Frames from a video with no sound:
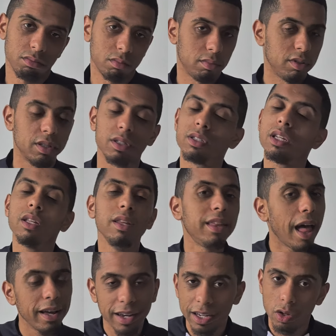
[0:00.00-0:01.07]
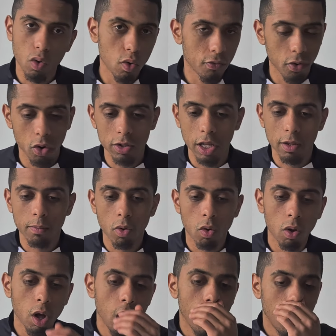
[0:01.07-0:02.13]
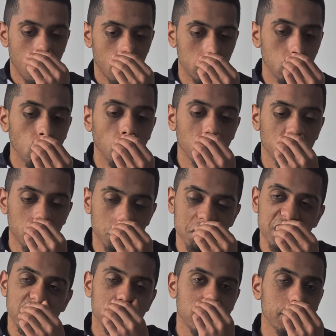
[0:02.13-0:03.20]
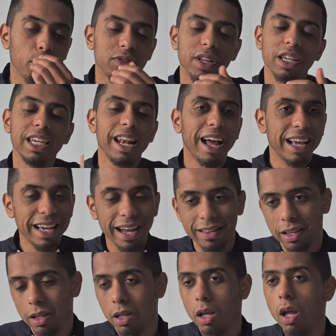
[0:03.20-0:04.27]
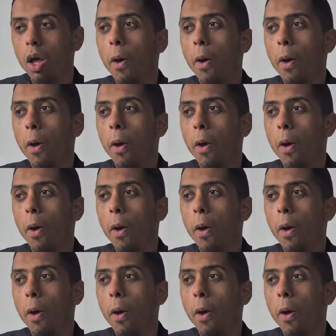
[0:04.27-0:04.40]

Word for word: C'est une dinguerie de ouf, honnêtement. Donc euh, c'est pour ça qu'il a 4.